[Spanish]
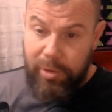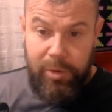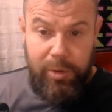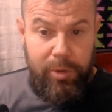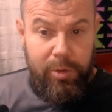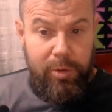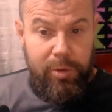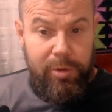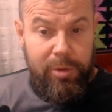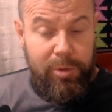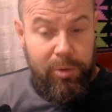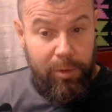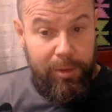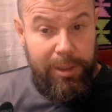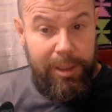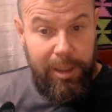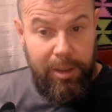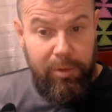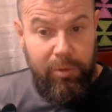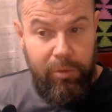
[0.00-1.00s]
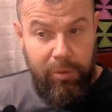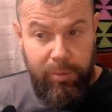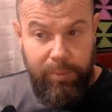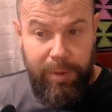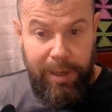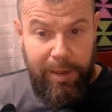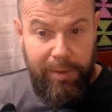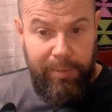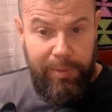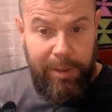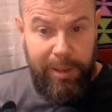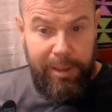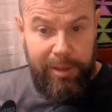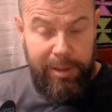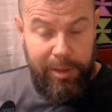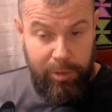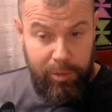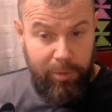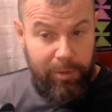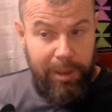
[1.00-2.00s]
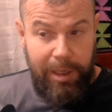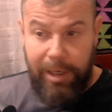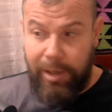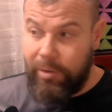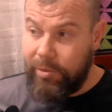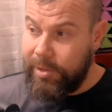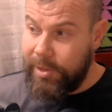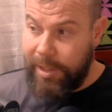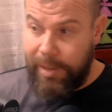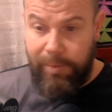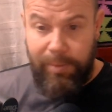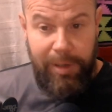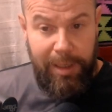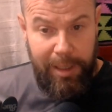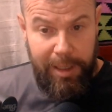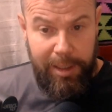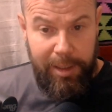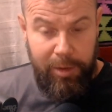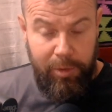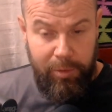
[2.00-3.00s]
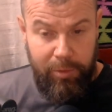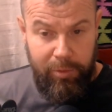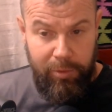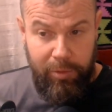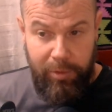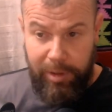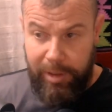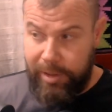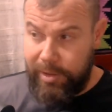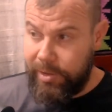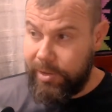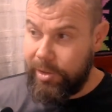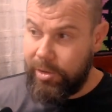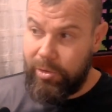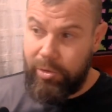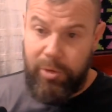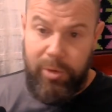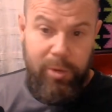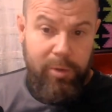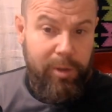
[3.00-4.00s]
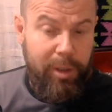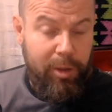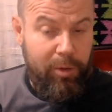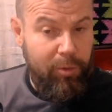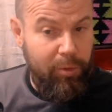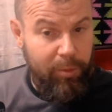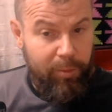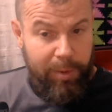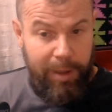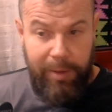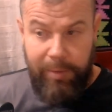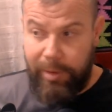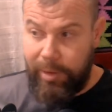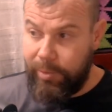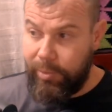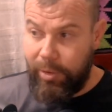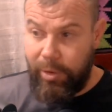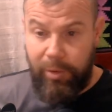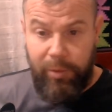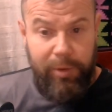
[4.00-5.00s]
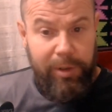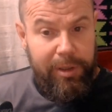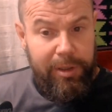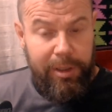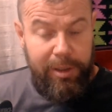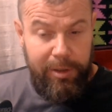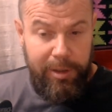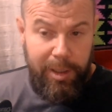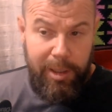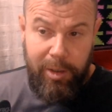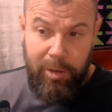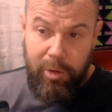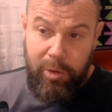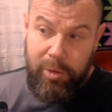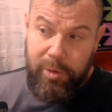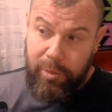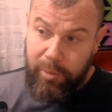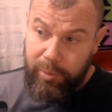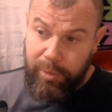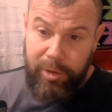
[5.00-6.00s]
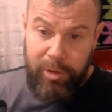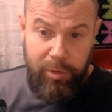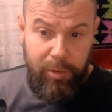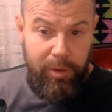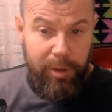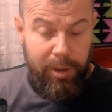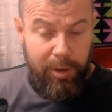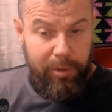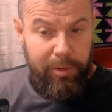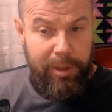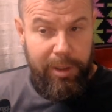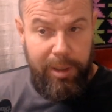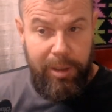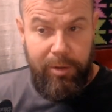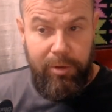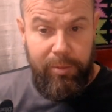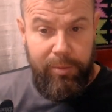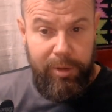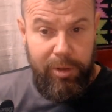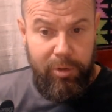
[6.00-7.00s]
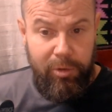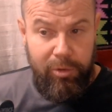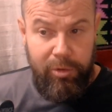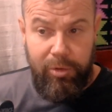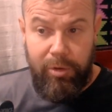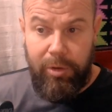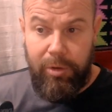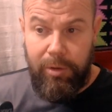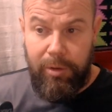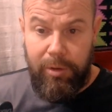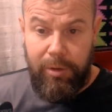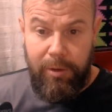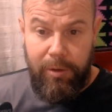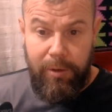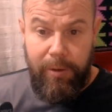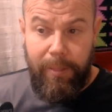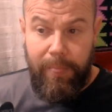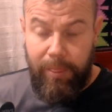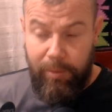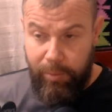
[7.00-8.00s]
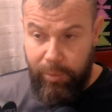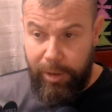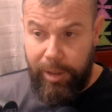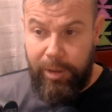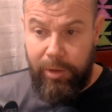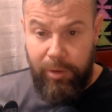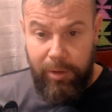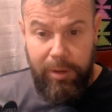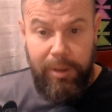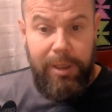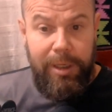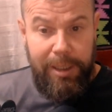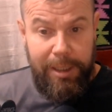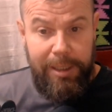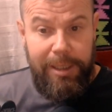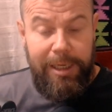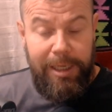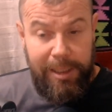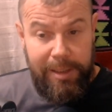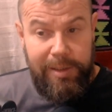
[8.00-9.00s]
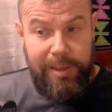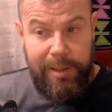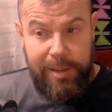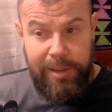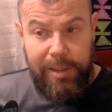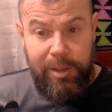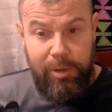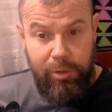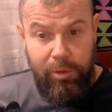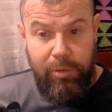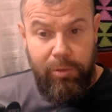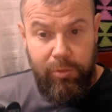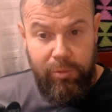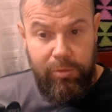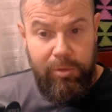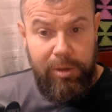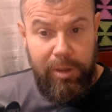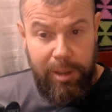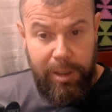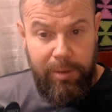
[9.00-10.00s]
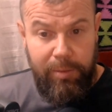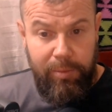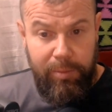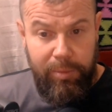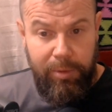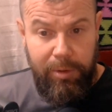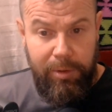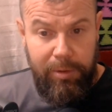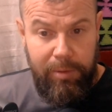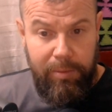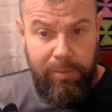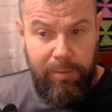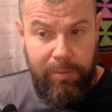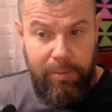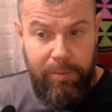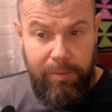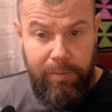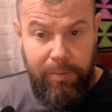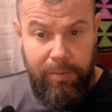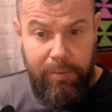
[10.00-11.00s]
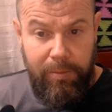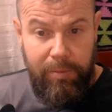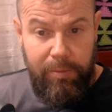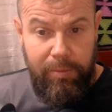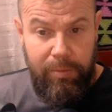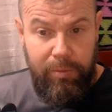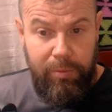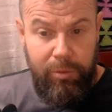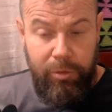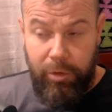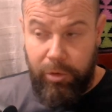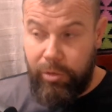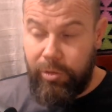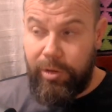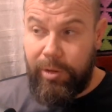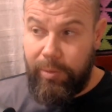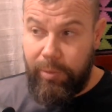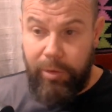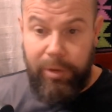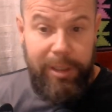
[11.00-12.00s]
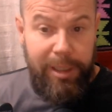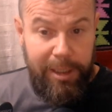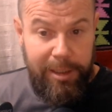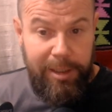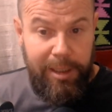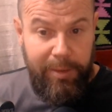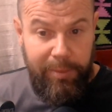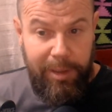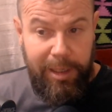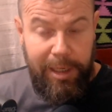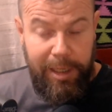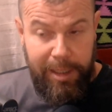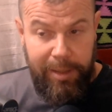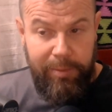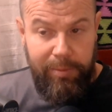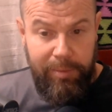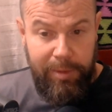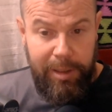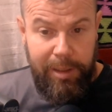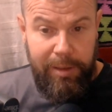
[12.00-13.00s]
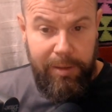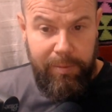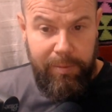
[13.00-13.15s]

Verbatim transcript: soy el culpable de todas las cosas malas que ocurren, si yo soy el culpable por no entender los supuestos errores que cometo yo, bueno, necesito un tiempo donde voy a trabajar en mí,